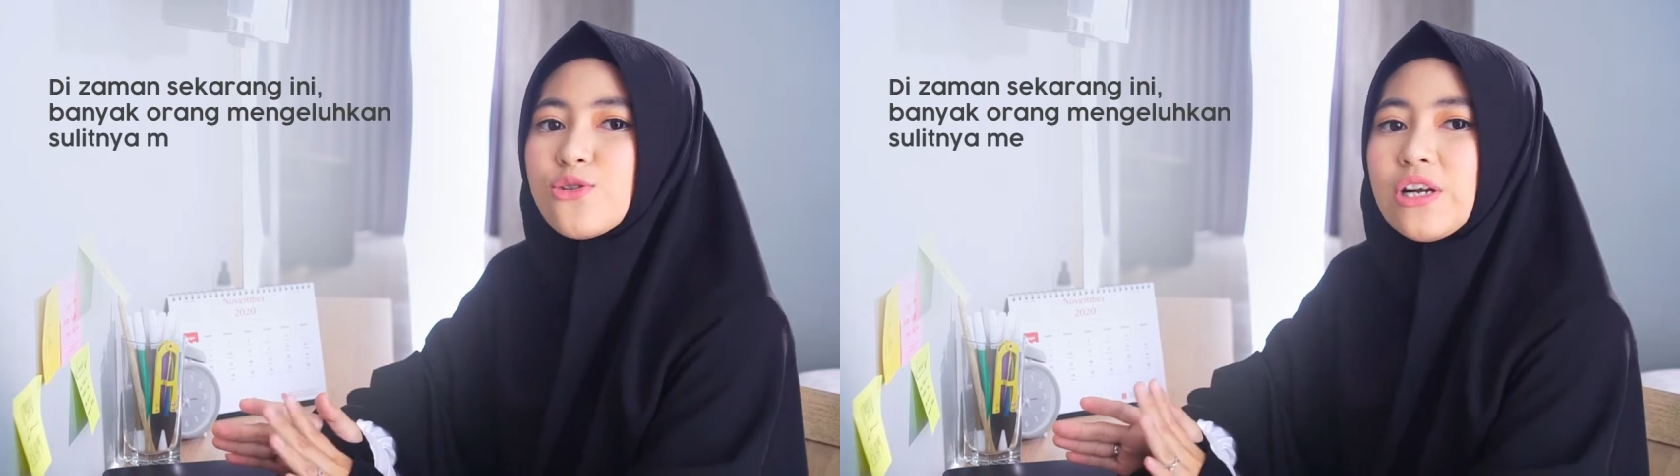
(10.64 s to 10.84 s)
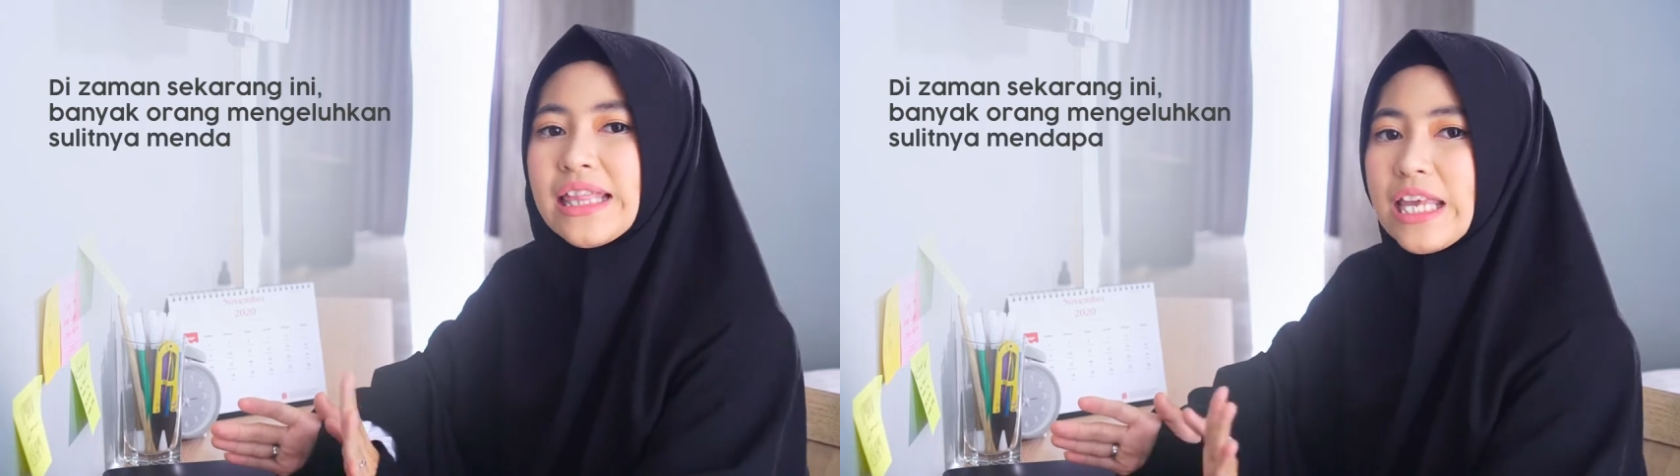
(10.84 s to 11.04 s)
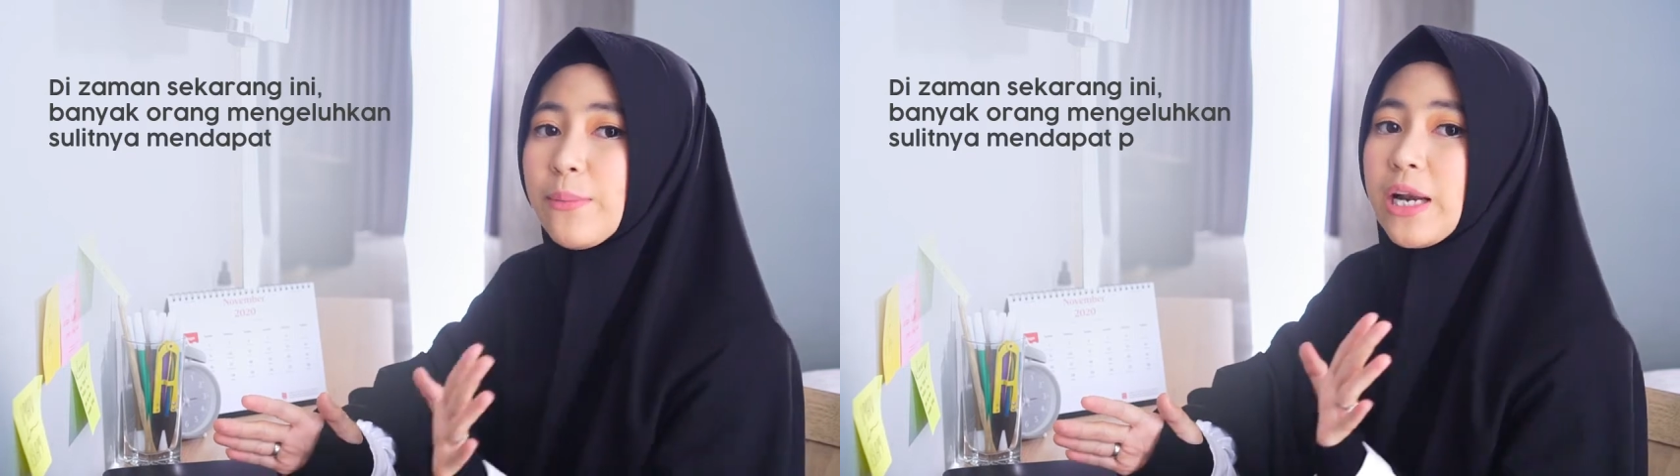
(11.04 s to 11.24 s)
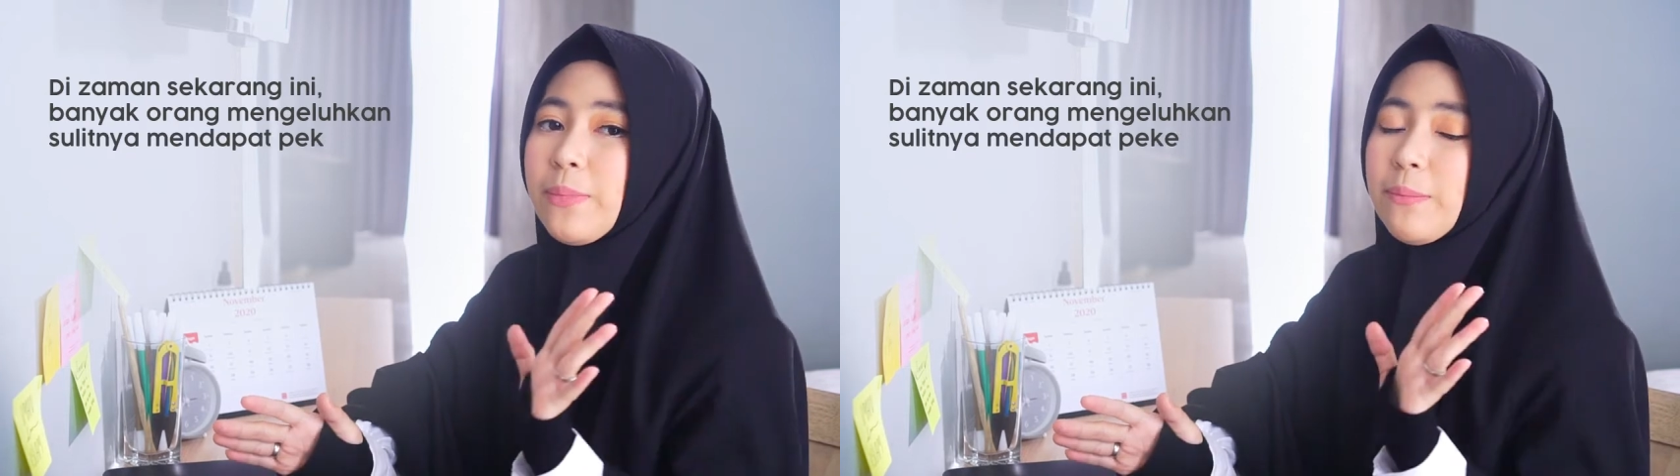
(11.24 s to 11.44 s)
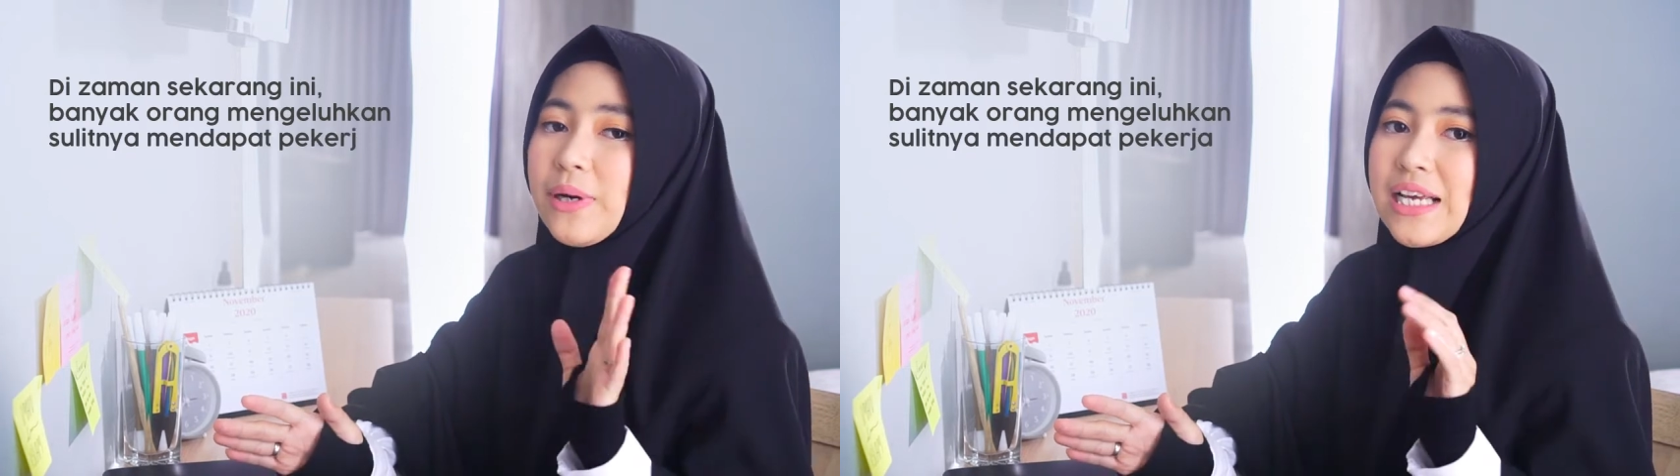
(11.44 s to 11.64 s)
sulitnya mendapat
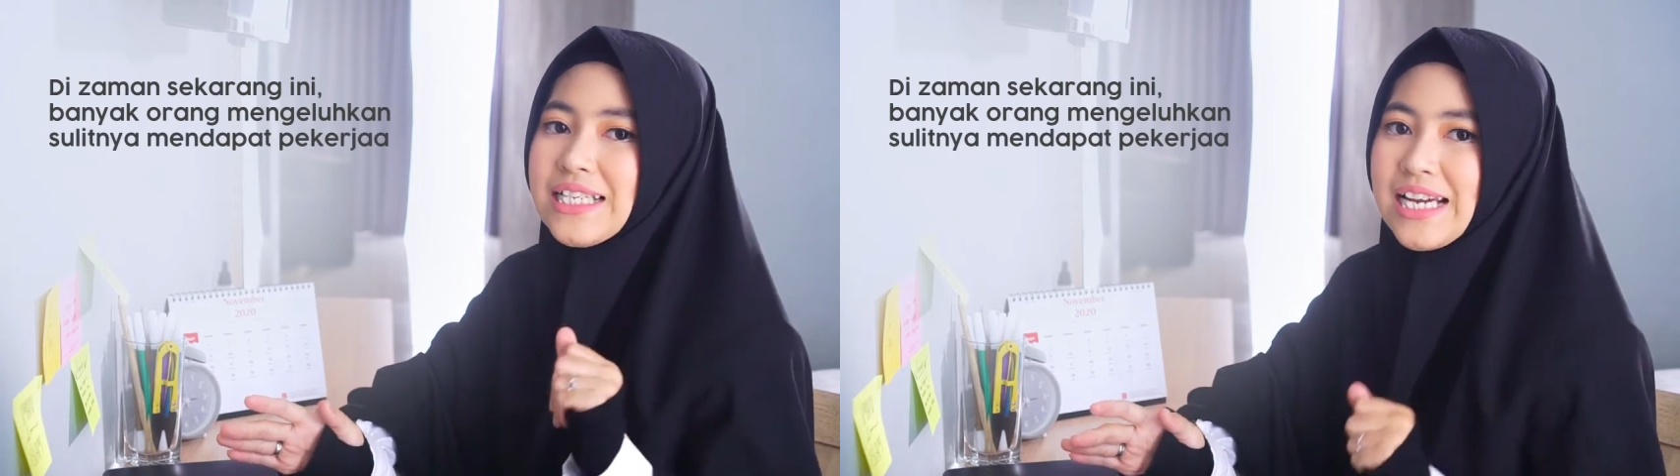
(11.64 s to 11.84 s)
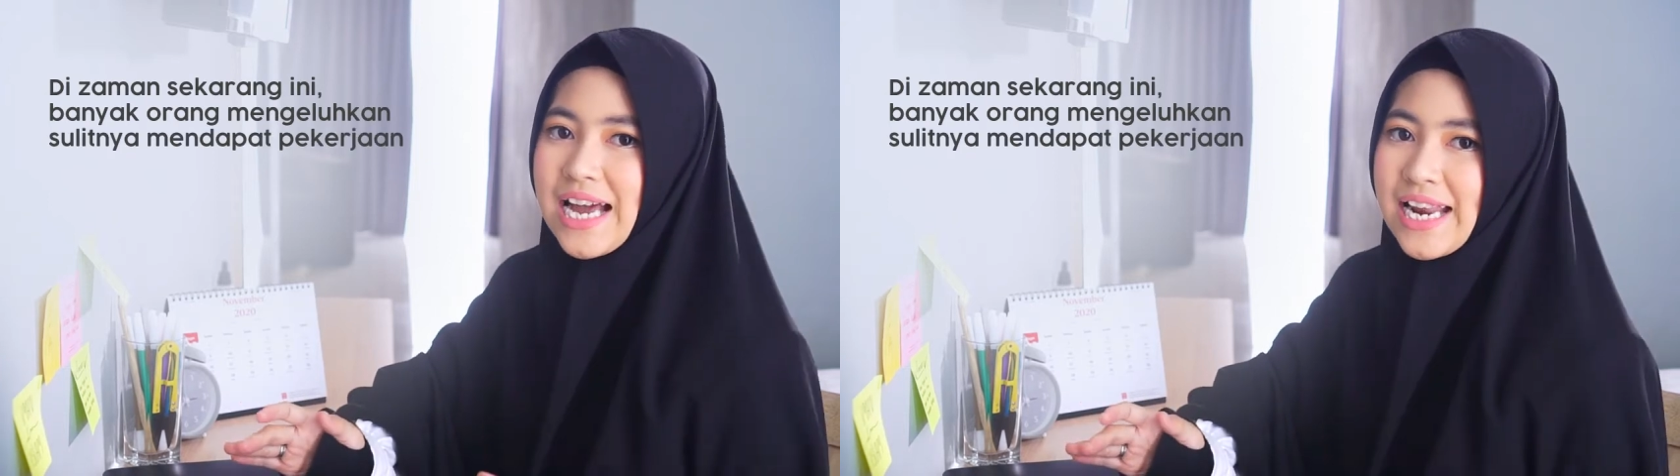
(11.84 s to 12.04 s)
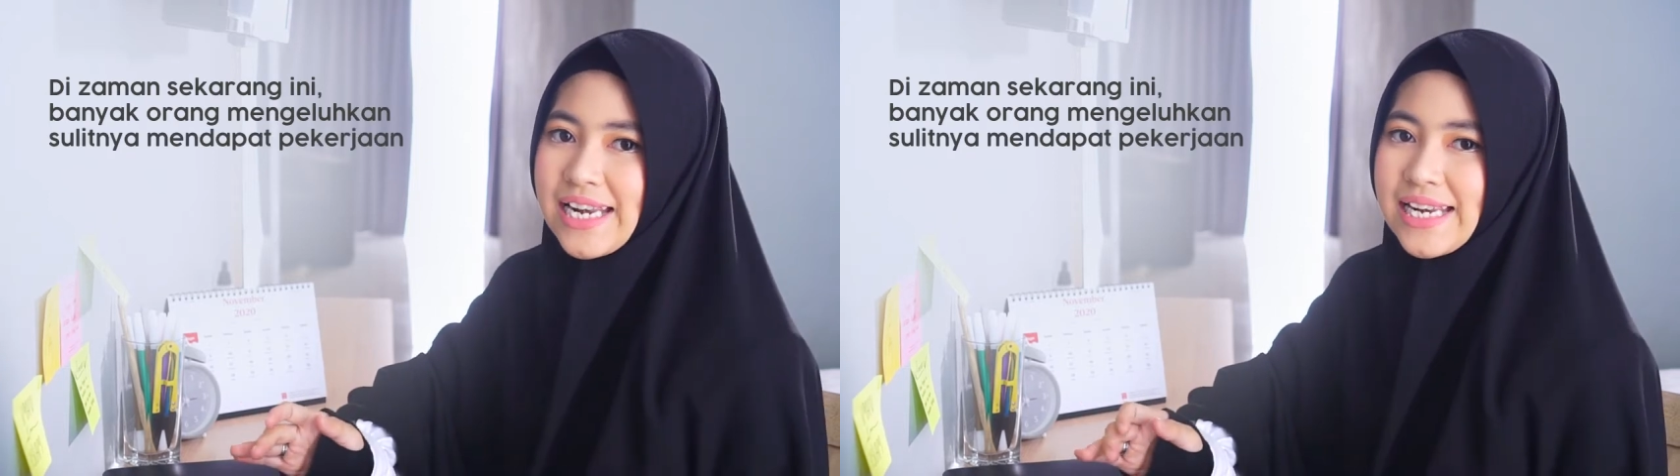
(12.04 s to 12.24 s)
pekerjaan.